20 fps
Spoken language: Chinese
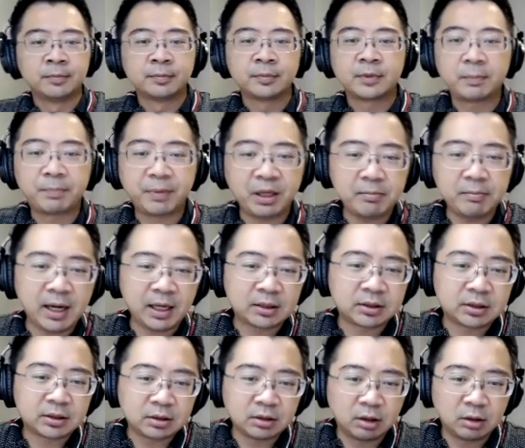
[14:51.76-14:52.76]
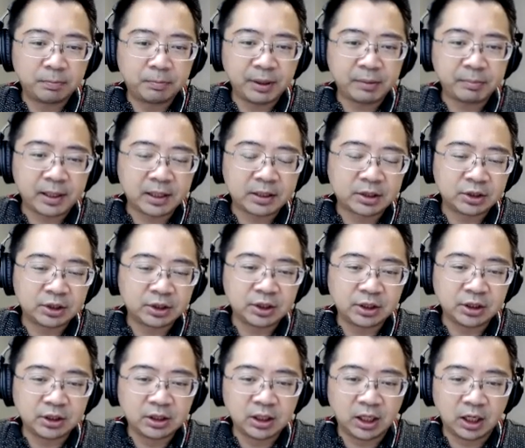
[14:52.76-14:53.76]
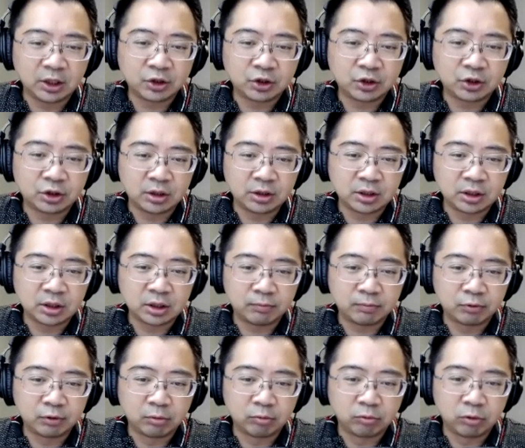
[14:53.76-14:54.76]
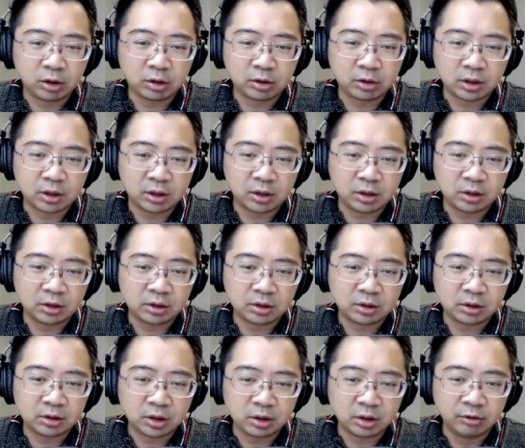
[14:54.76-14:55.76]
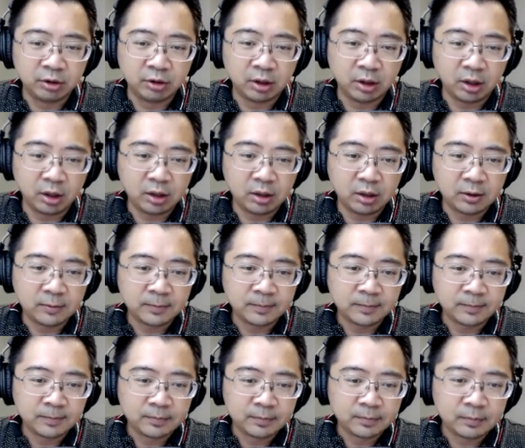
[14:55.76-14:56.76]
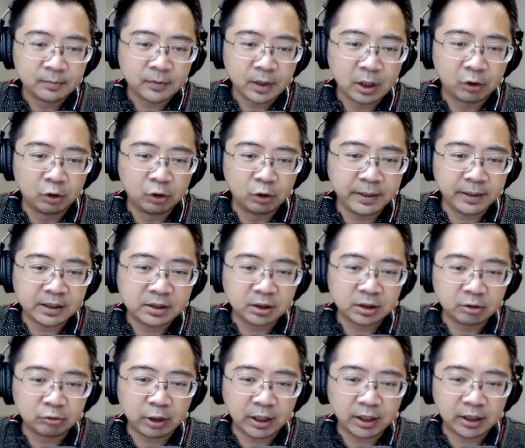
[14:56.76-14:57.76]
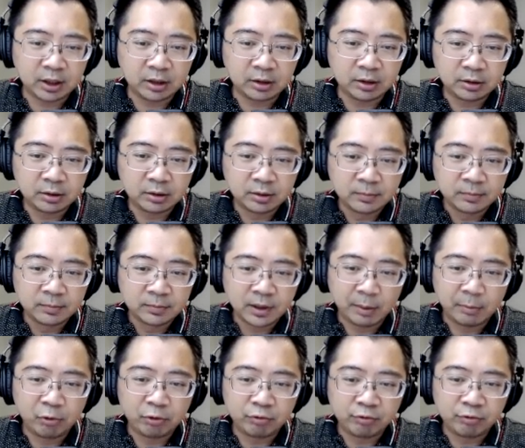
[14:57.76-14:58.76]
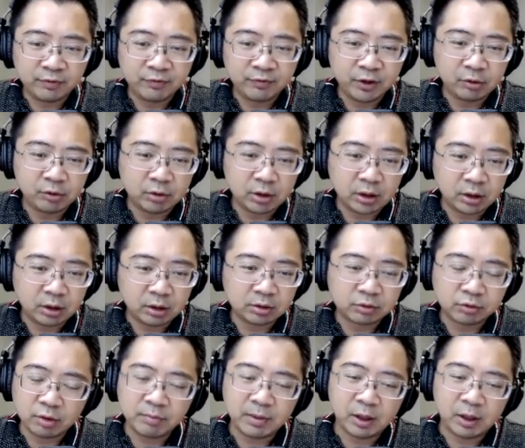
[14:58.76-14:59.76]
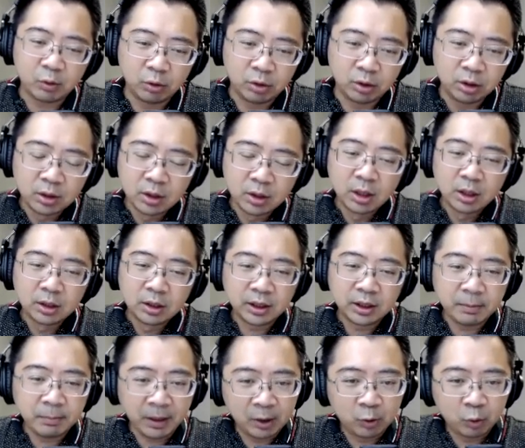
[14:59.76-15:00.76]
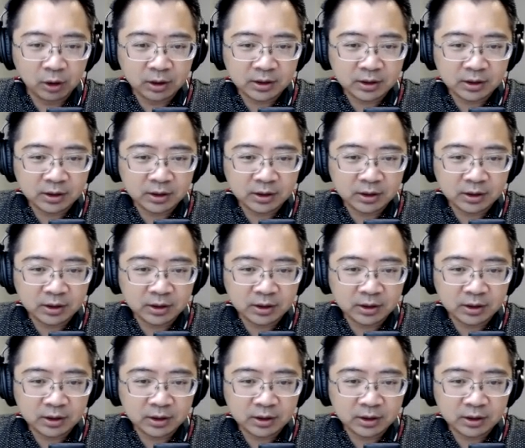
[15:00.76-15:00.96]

那 Big Max 哦 Big Max 已经 launch 了这个 Proof of Work 的合约啊。Coinbase 跟 Kraken 他们会 review 啊，哦，所以美国你看美国的